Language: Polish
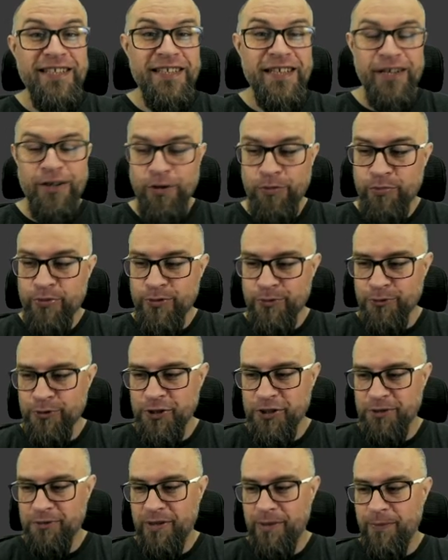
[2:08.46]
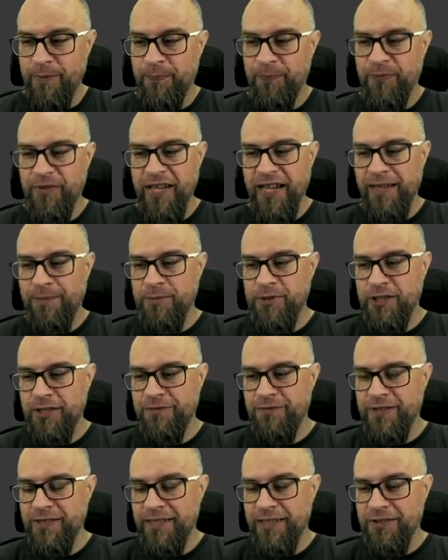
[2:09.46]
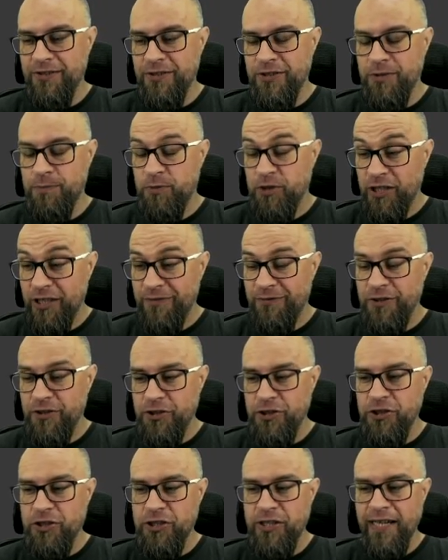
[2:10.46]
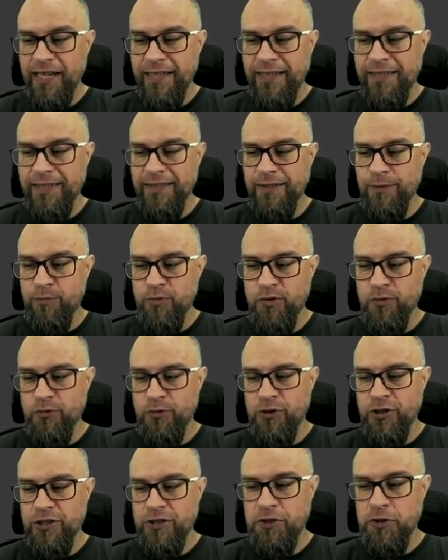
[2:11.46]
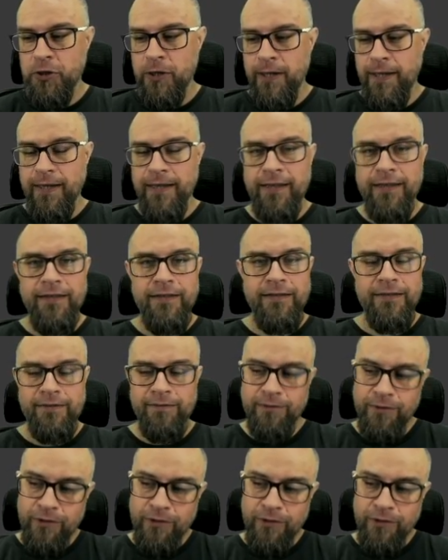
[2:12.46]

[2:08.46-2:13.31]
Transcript: i nie obsłużyłem. Jak przechwytać, przechwycić, jak obsłużyć, e,